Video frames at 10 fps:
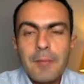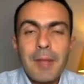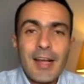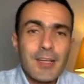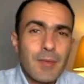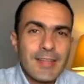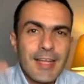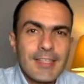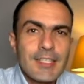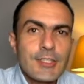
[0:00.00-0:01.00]
pagando uma
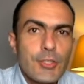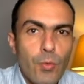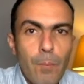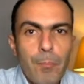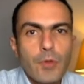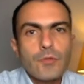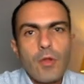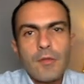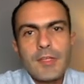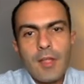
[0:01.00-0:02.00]
taxa de
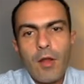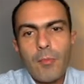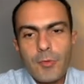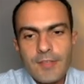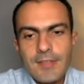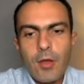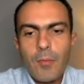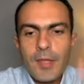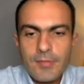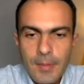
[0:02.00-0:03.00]
1,99% ao
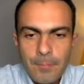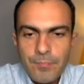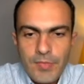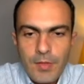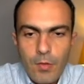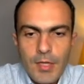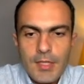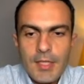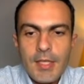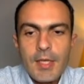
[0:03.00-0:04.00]
mês? Então, olha
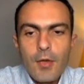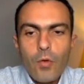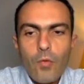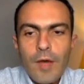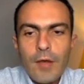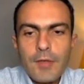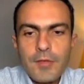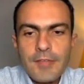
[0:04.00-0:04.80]
aqui, o valor que você